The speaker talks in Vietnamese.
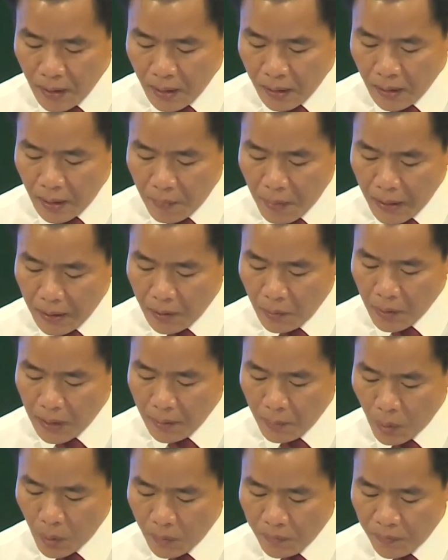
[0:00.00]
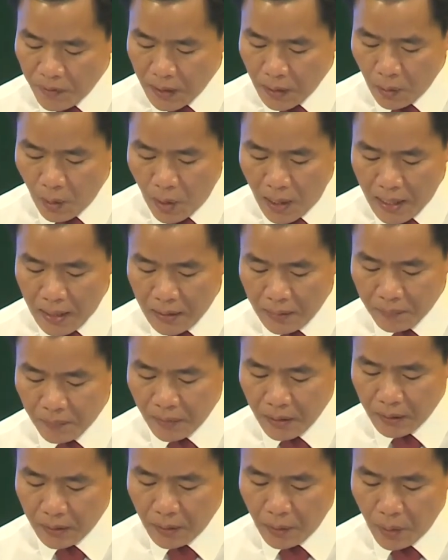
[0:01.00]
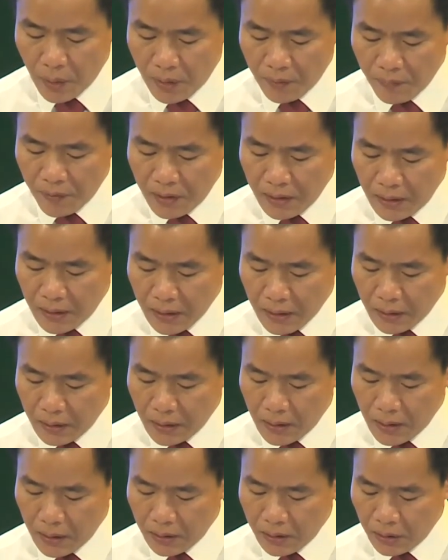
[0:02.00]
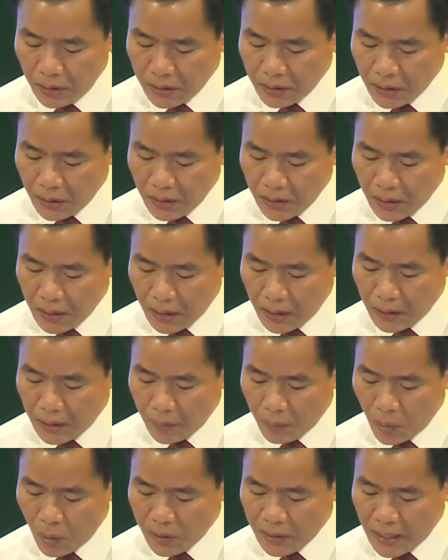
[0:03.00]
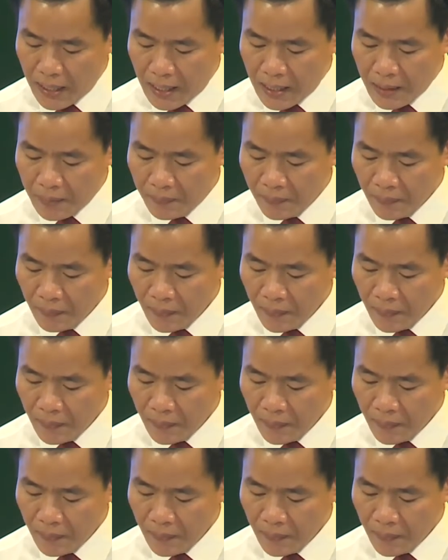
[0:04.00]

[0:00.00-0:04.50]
Năm 2021 vừa qua, Thừa Thiên Huế vinh dự được chương trình khởi nghiệp quốc gia